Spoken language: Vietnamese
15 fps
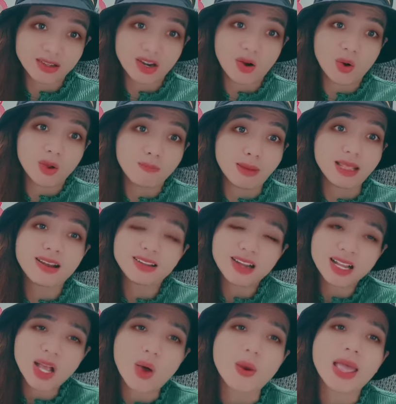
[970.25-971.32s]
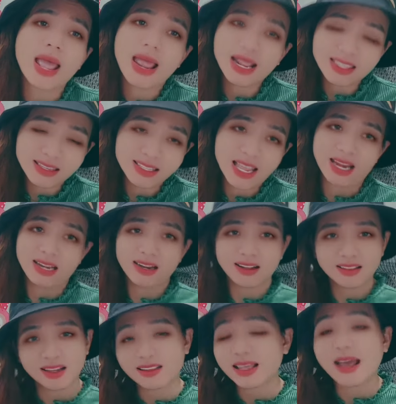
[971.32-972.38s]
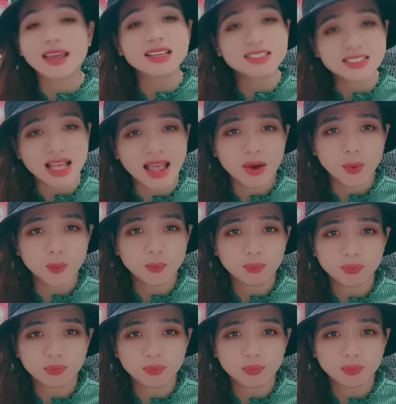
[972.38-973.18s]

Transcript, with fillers: rồi mà lên đó ngồi hát như vậy đó thì thấy như sao